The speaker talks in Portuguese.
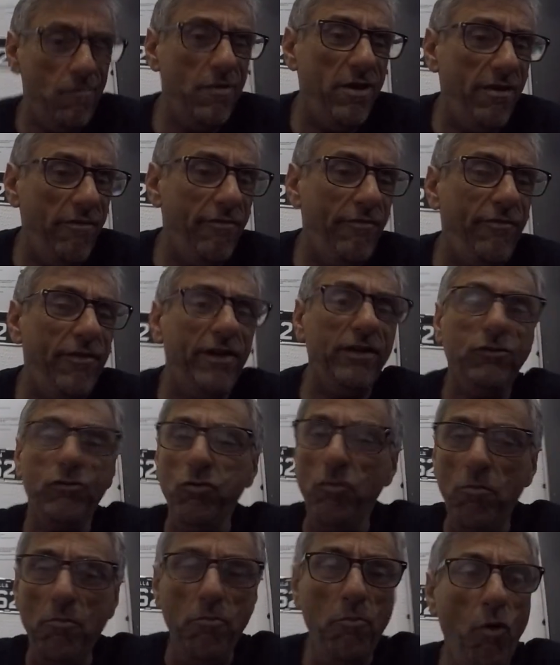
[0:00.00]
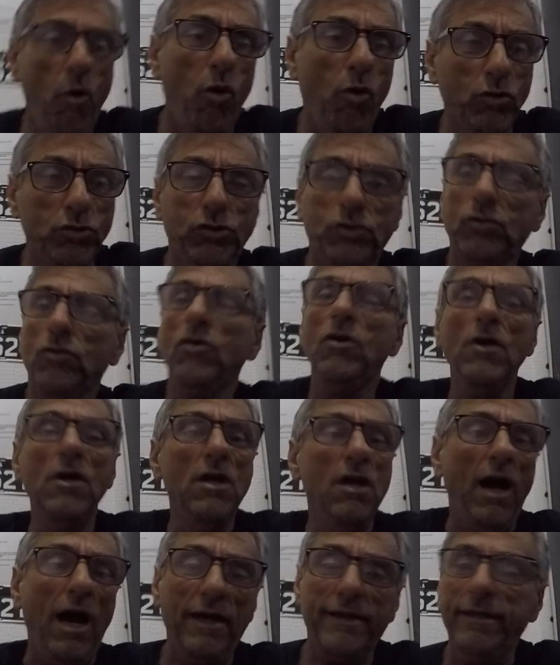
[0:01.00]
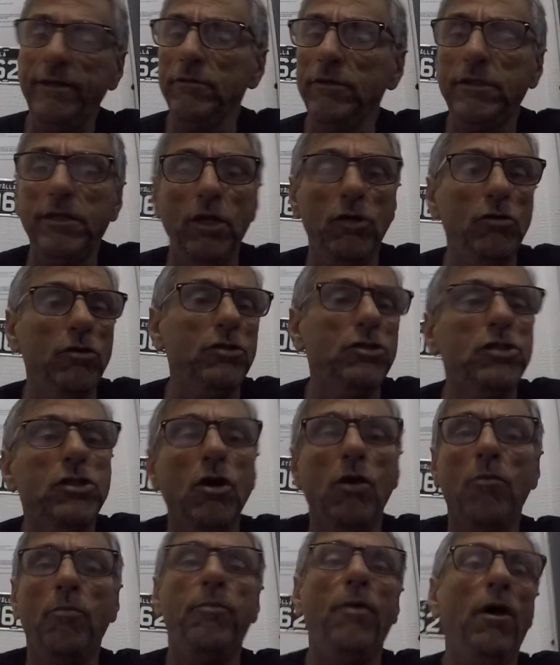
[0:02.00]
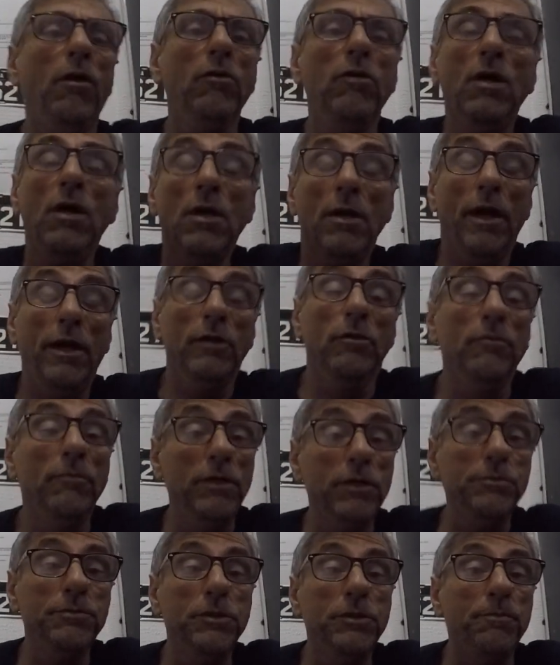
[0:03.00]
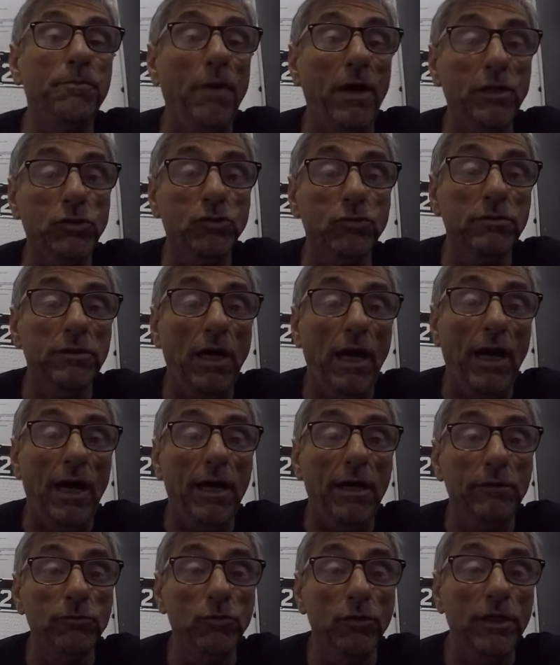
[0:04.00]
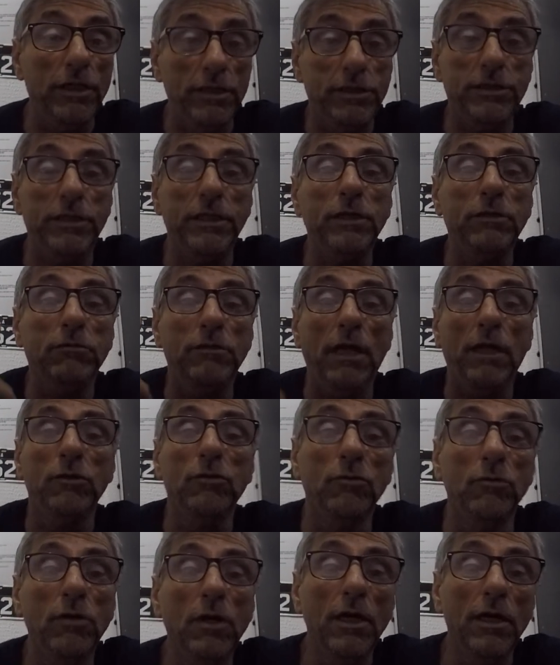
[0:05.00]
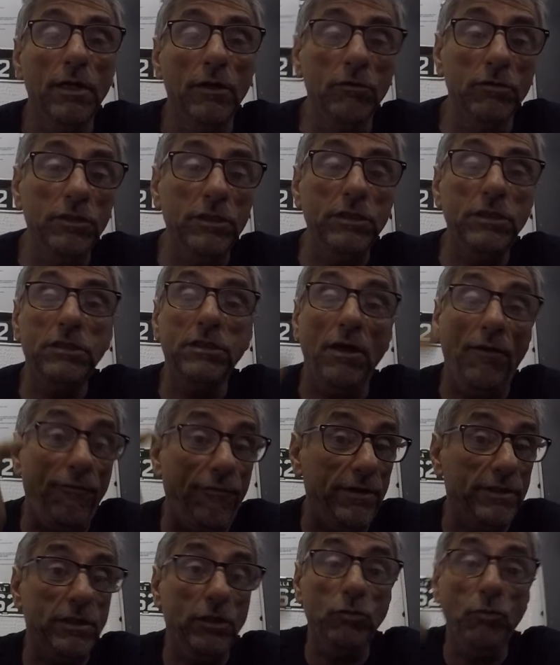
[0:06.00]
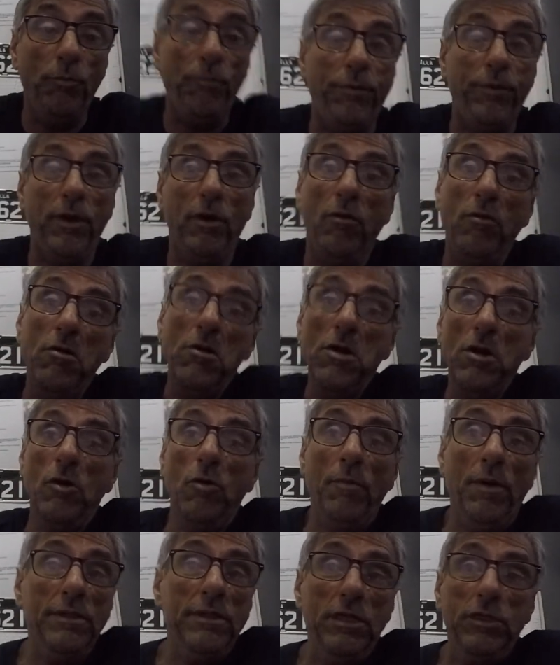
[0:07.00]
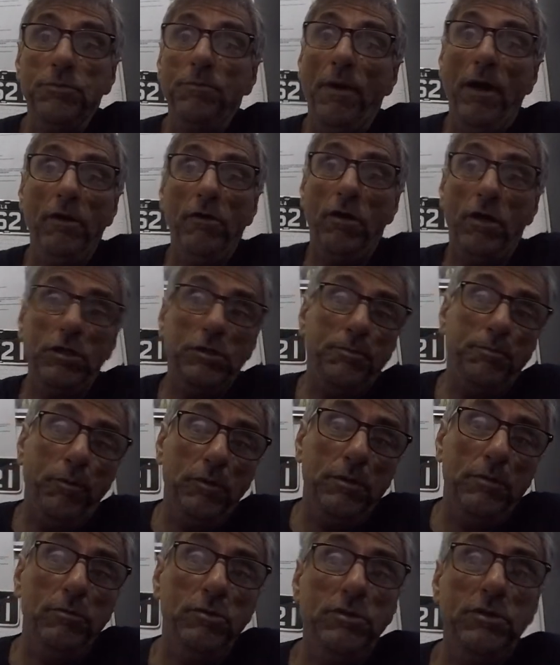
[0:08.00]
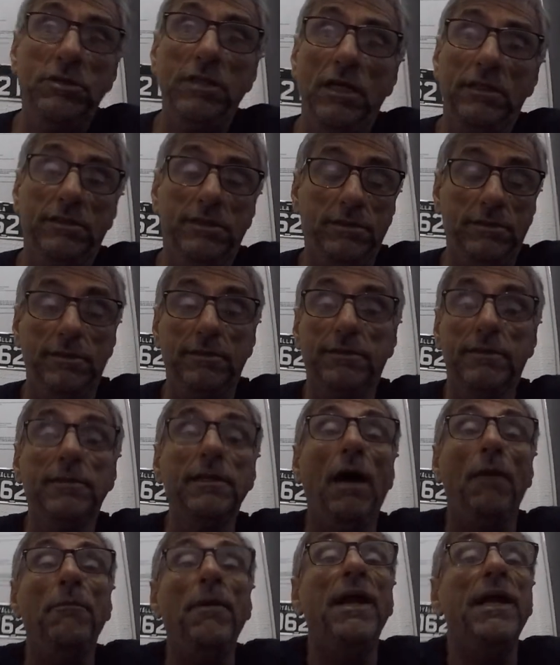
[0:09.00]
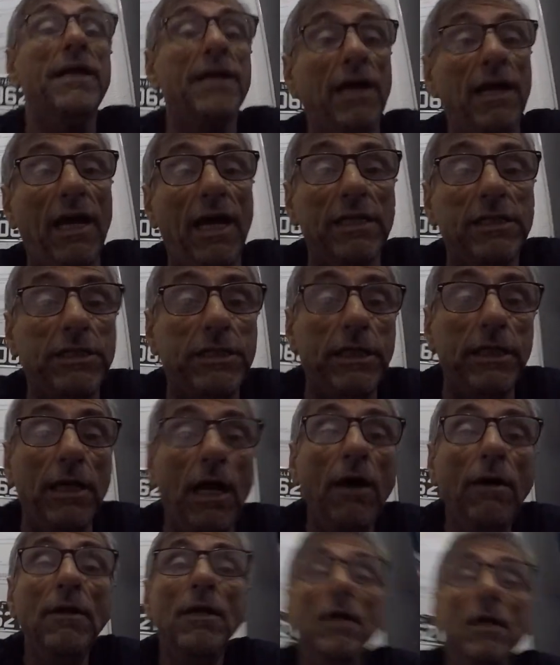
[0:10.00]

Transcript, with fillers: evento monstro aqui no interior de São Paulo. É no mesmo espaço da, no recinto, né, do onde existe a festa do peão, uma das maiores, podemos dizer, da América Latina.